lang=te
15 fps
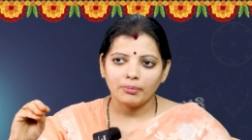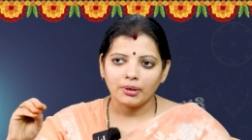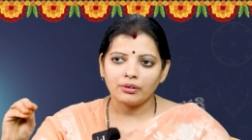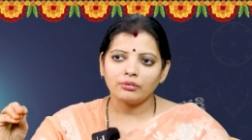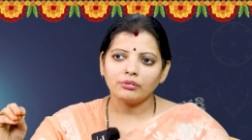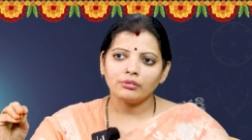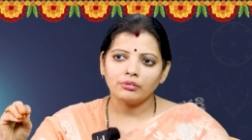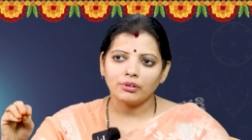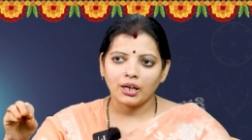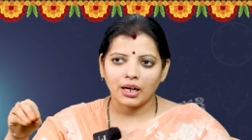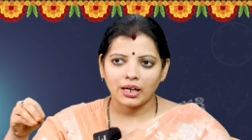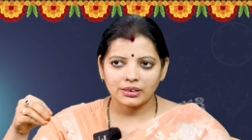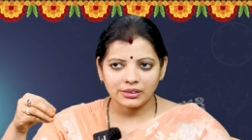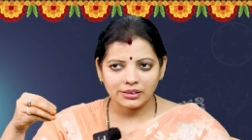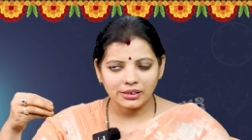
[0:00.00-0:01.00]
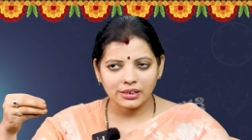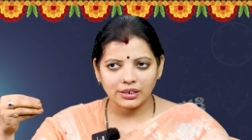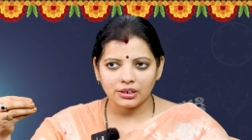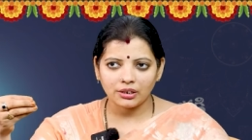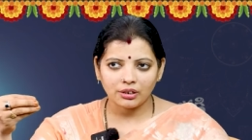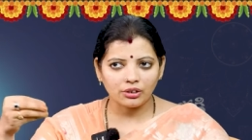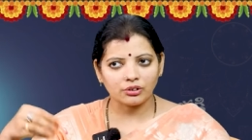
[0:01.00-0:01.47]
మనం ఆ
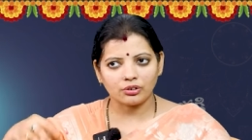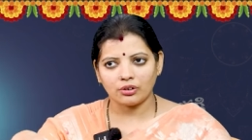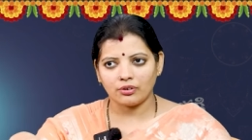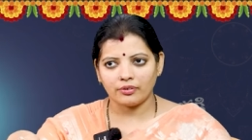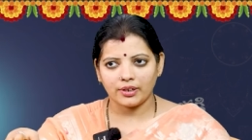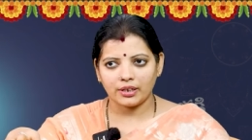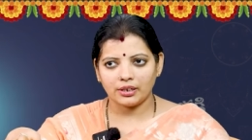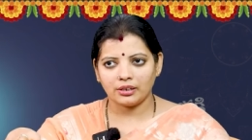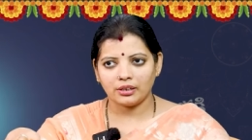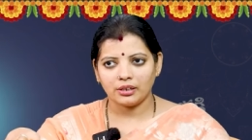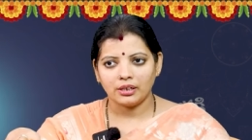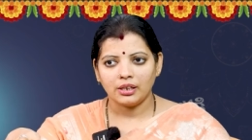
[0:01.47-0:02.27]
చీరని కట్టుకోవాలి